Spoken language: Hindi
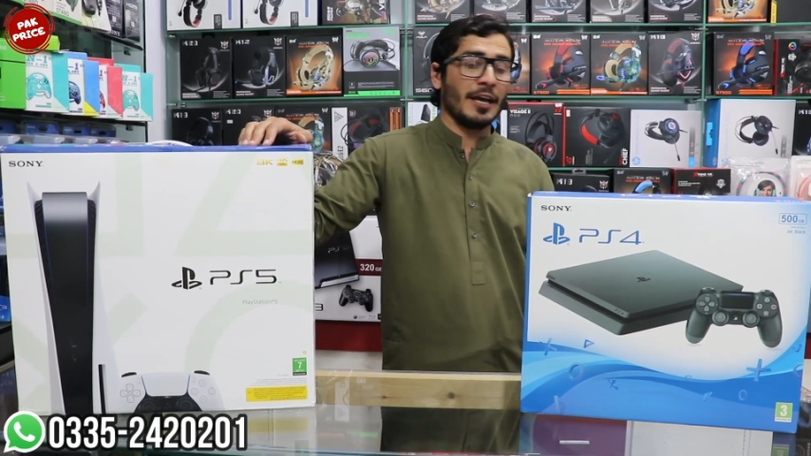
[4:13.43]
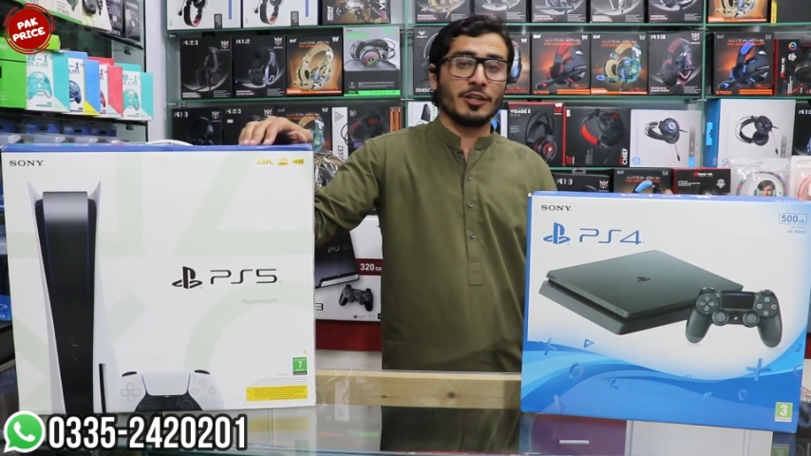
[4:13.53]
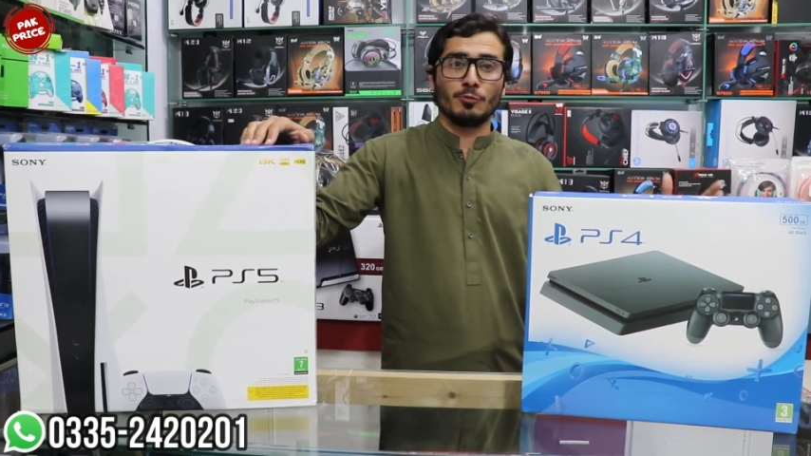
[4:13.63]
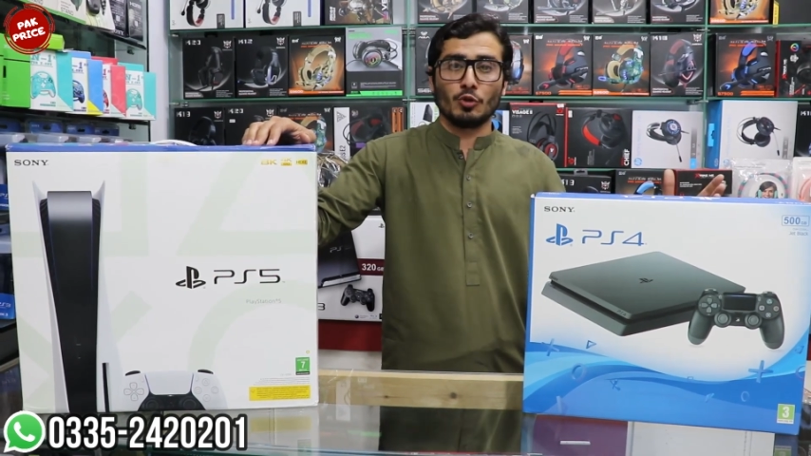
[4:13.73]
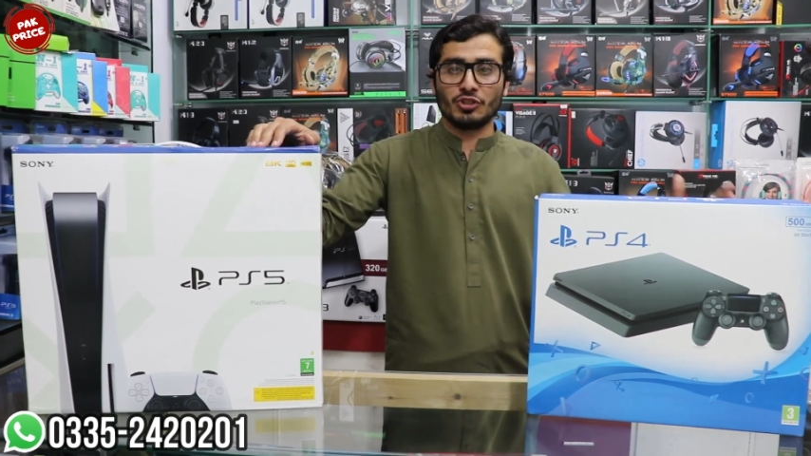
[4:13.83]

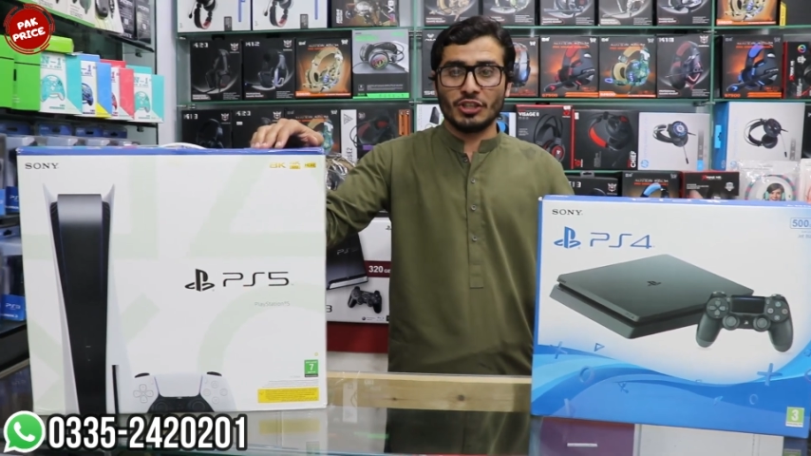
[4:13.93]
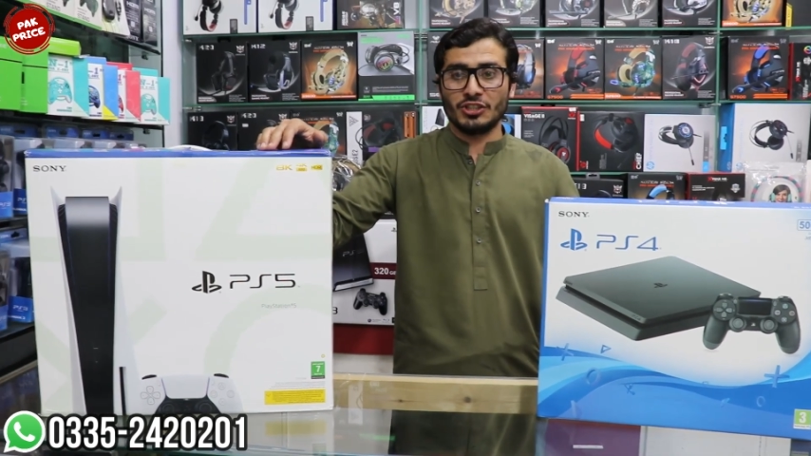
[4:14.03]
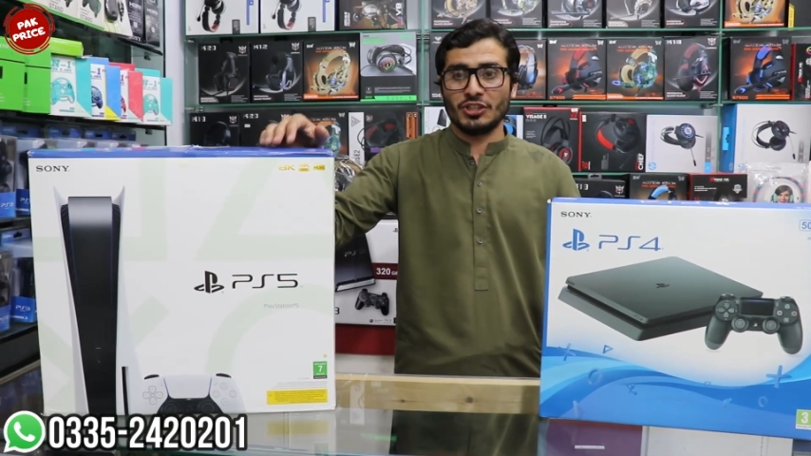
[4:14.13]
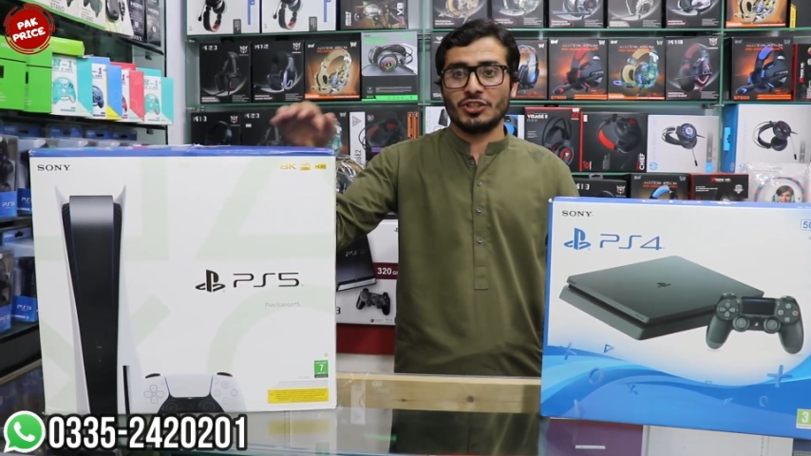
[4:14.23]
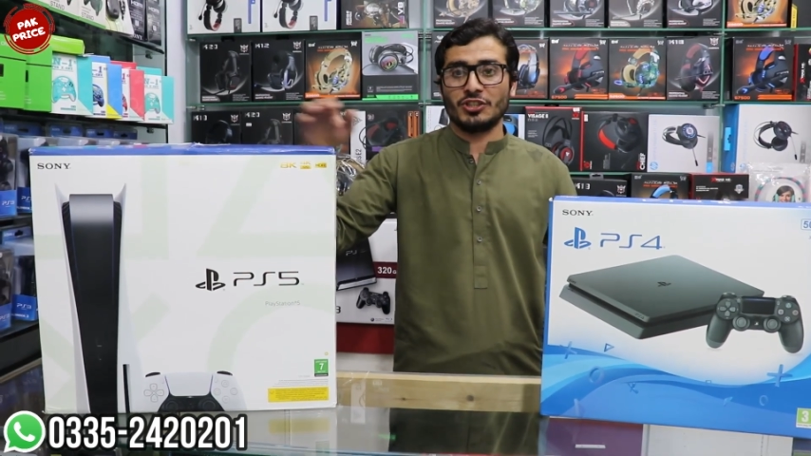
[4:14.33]
एक्सबॉक्स थ्री
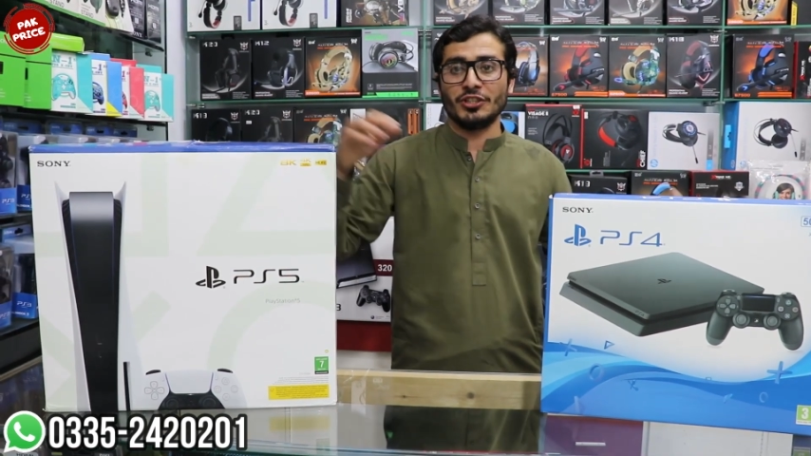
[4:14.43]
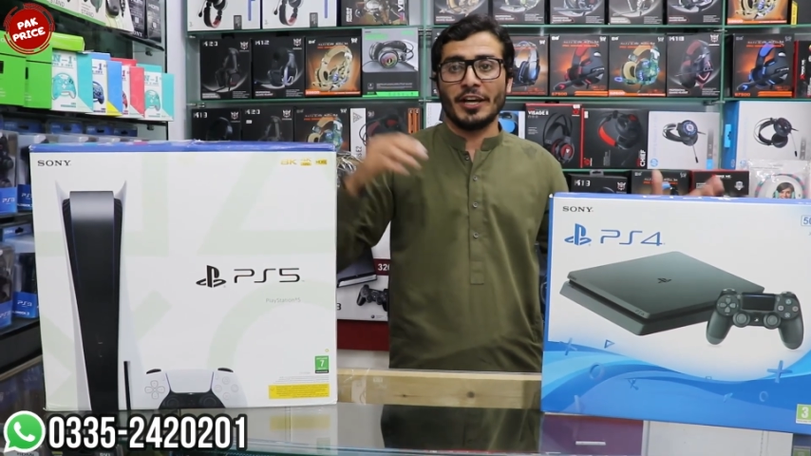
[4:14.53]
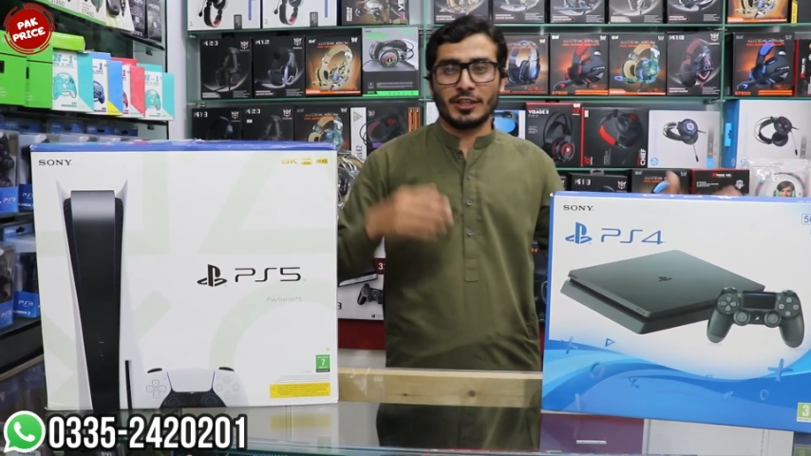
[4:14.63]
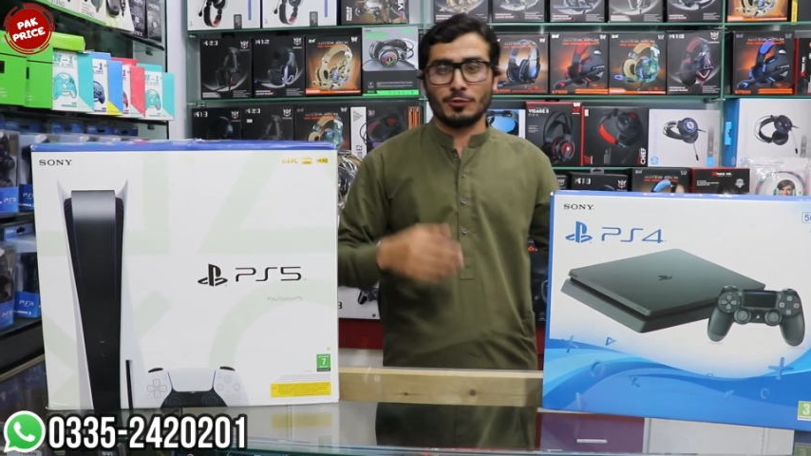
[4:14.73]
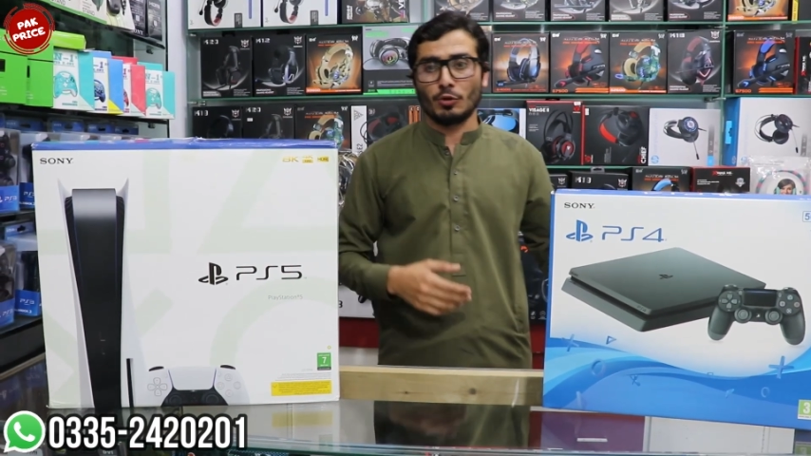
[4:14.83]
सिक्सटी
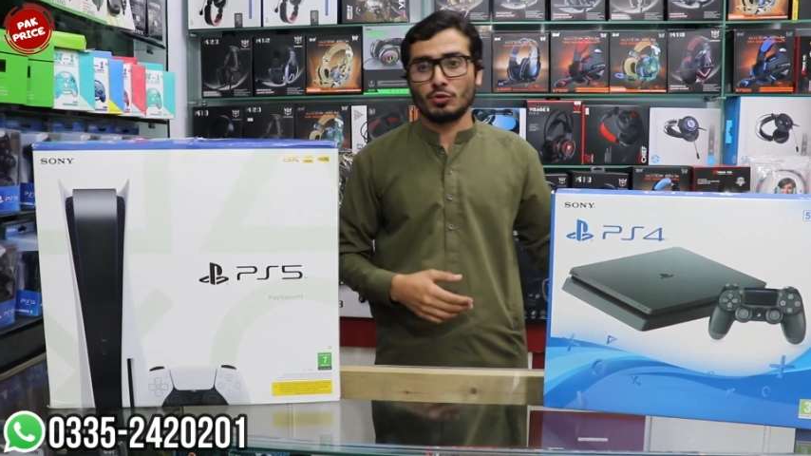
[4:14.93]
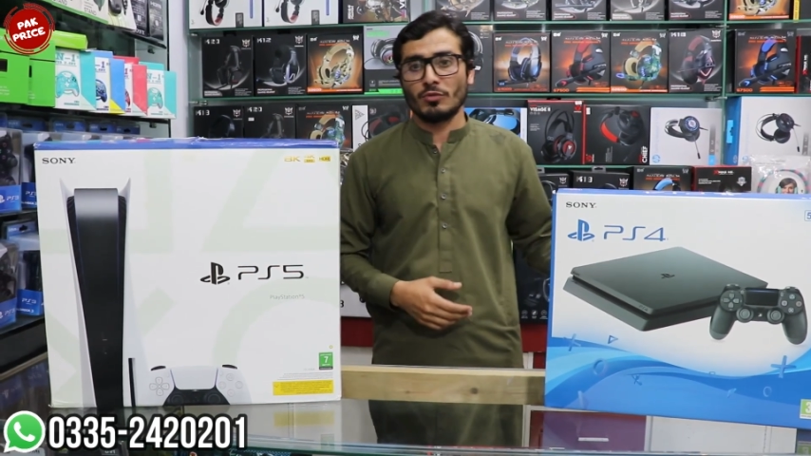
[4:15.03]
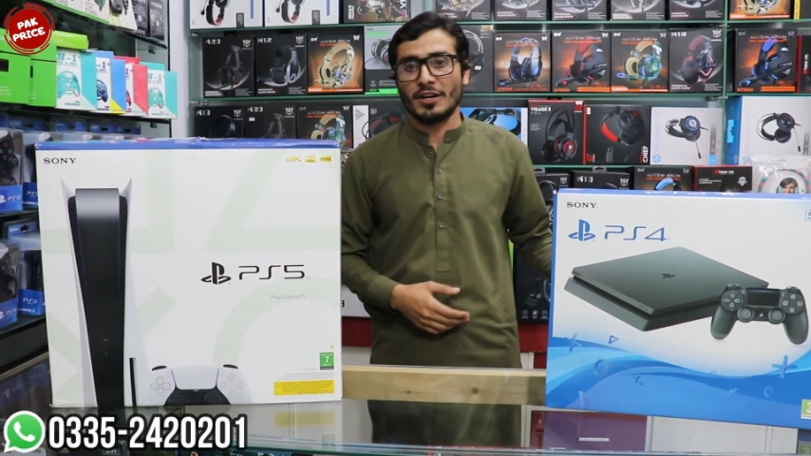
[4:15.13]
एक्सबॉक्स